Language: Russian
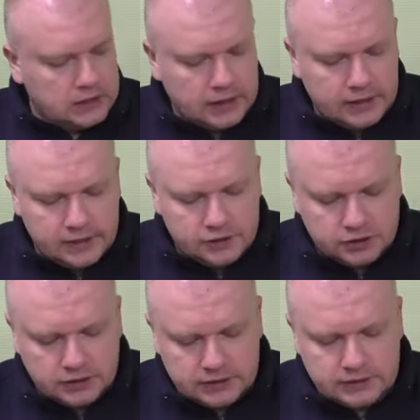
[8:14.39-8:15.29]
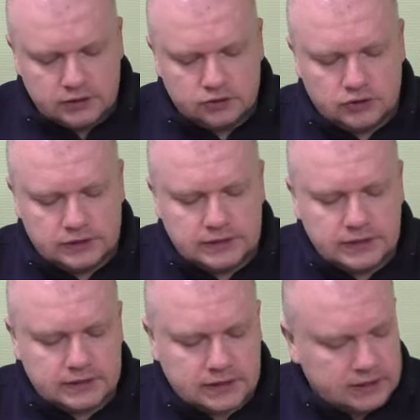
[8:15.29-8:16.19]
колечко. Здесь,
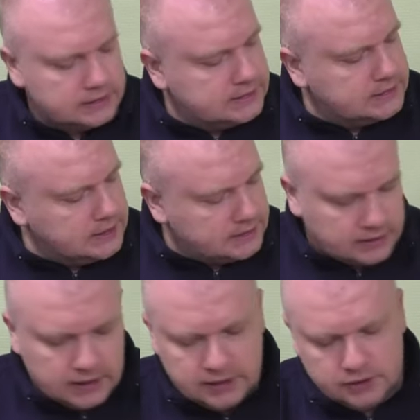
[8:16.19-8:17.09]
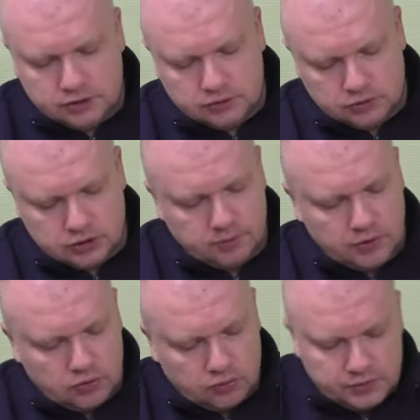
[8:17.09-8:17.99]
здесь, здесь колечко уже
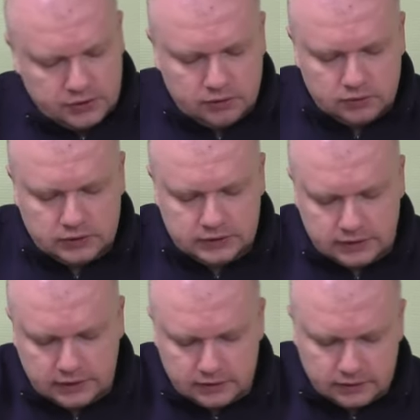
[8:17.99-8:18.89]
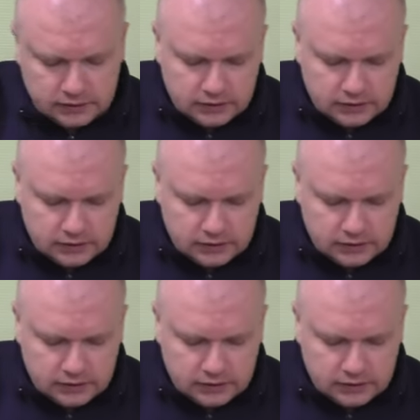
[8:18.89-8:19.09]
покрупнее у нас стоит.